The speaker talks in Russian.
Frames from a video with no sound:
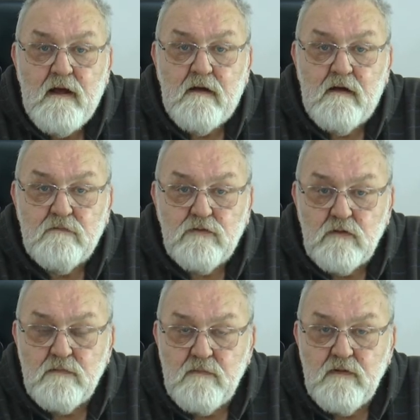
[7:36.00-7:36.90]
А в
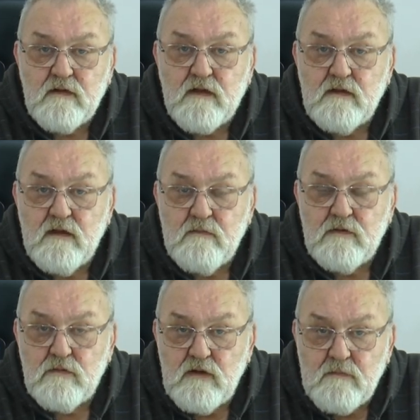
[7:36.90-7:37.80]
тот момент, когда мы
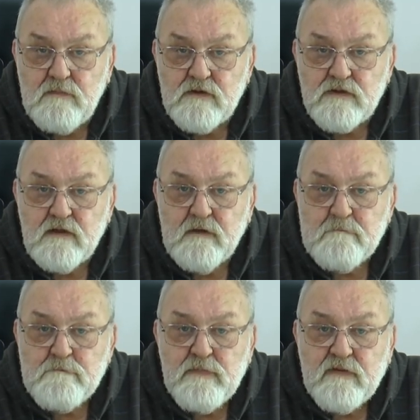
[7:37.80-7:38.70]
туда
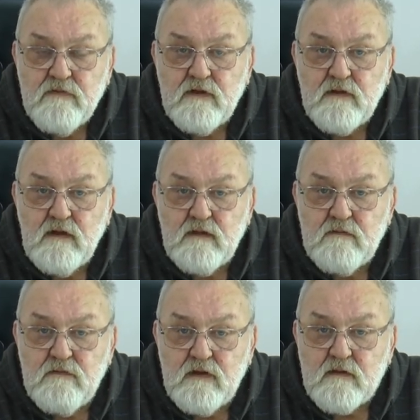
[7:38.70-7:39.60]
пришли, в, это,
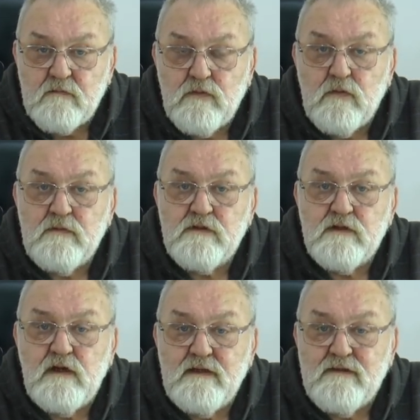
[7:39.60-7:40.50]
в этом доме
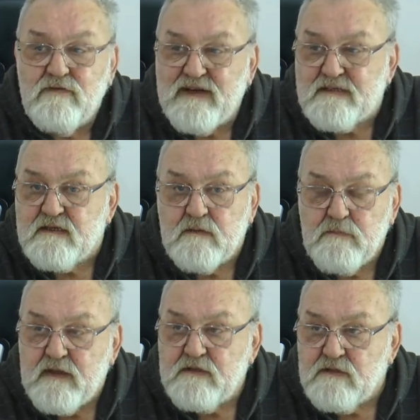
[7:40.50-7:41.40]
жили
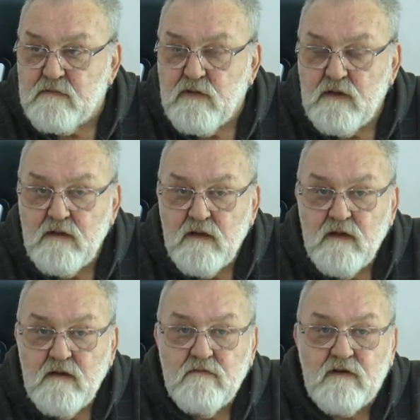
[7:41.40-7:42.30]
25 семей
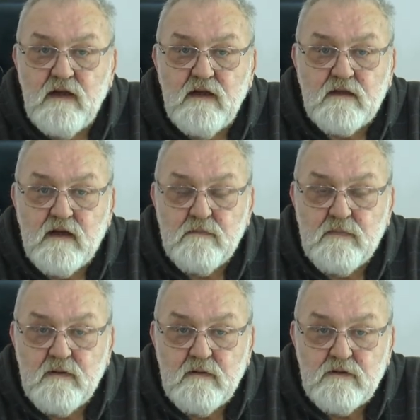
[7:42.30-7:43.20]
клетках
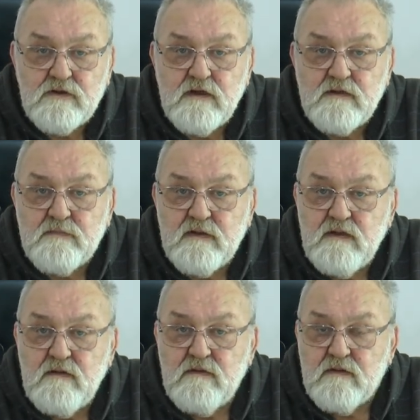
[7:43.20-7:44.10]
по 6-9 по
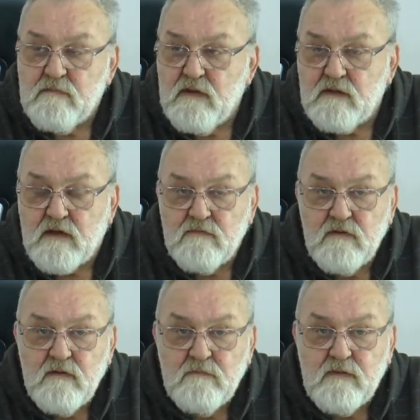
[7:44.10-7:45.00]
9 метров.
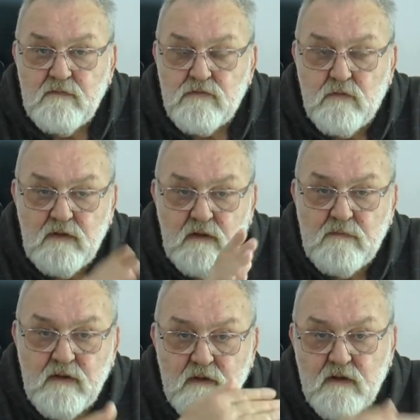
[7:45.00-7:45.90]
Все было
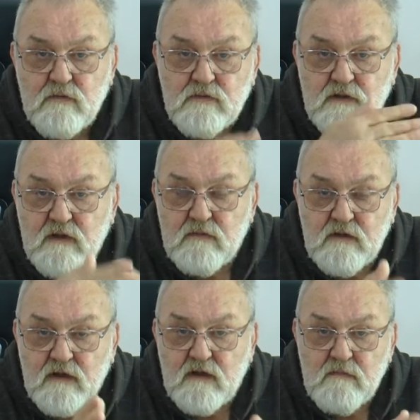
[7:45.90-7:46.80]
перегорожено
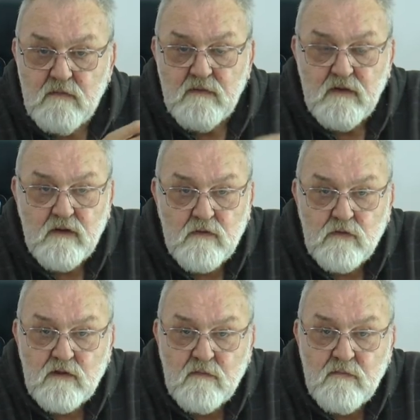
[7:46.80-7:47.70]
вот такими
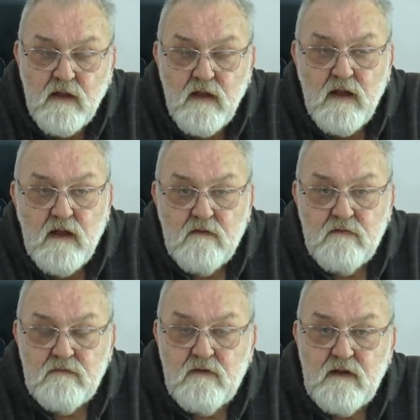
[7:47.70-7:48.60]
перегородками.
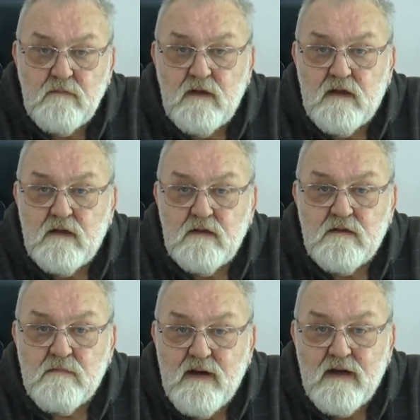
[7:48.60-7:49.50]
Во дворе была
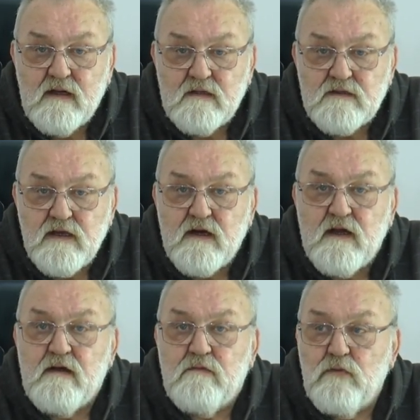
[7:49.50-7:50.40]
тьма
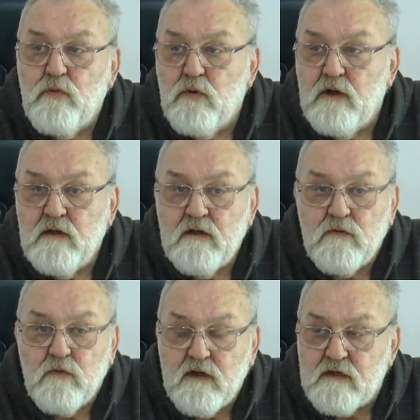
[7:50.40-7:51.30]
сараев
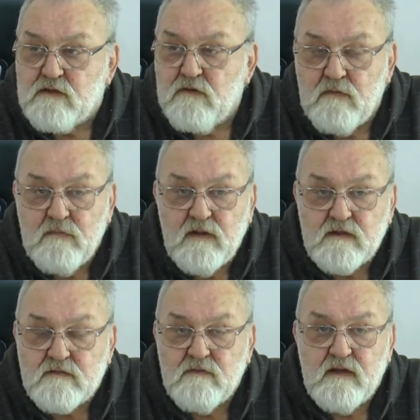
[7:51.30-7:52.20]
угольных, у каждого
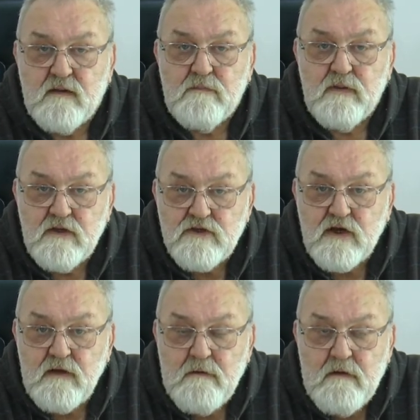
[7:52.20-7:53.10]
была своя
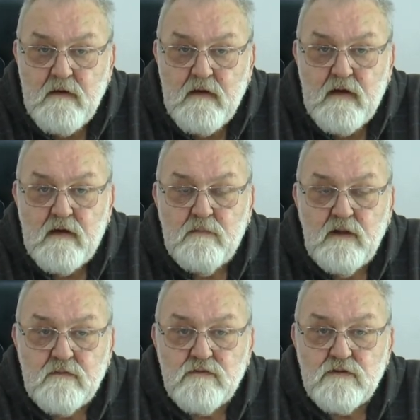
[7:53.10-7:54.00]
печка,
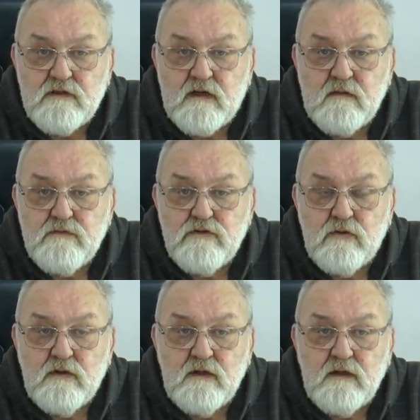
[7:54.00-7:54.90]
было все
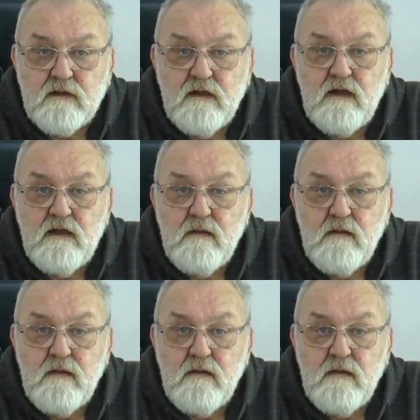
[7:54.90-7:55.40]
закопчено и так далее.